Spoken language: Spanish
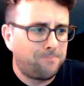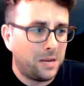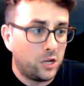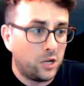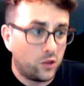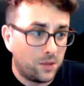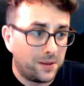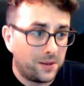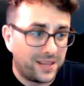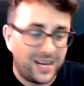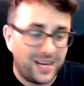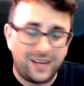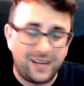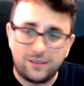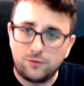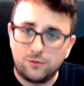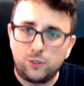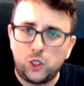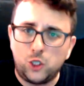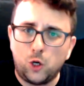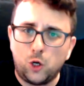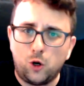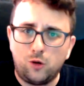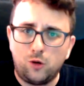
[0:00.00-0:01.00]
Pero de
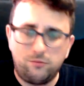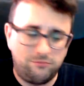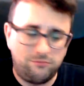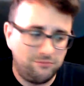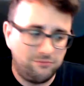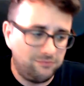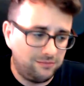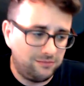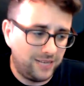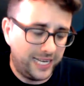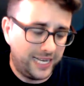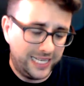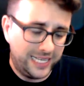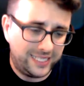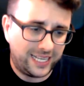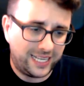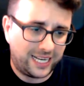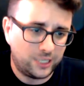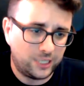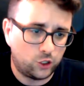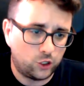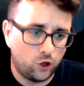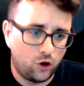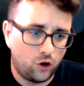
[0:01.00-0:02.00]
verdad, yo en
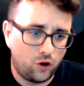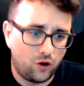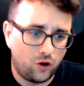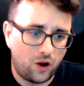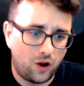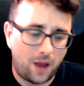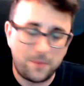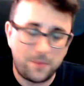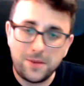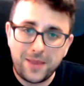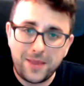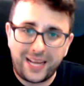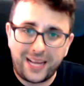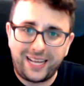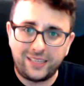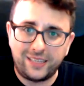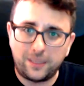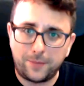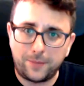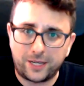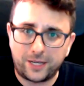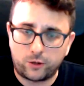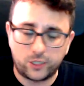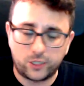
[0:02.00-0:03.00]
este caso, a mí me
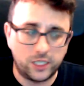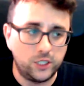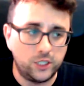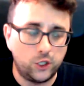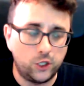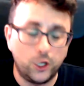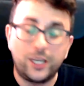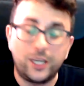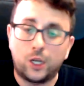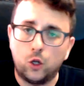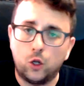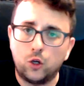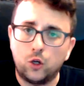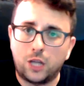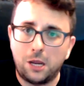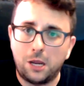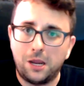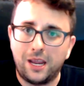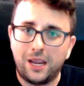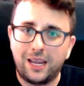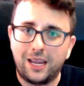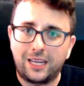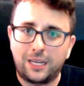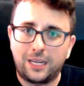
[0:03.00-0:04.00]
encanta Marco Asensio y
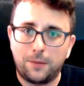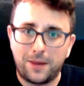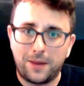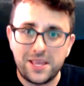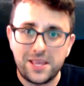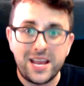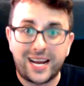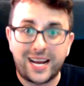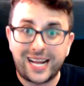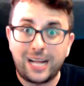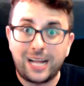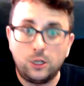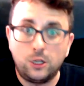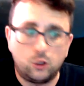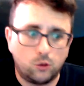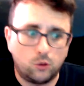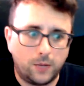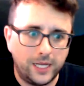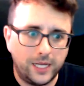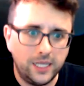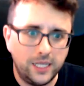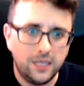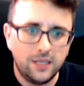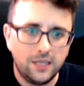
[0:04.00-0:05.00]
creo que, va a llegar
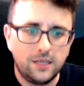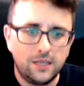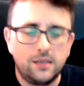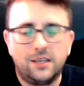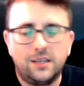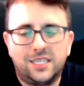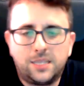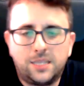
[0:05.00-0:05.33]
alto, ¿vale?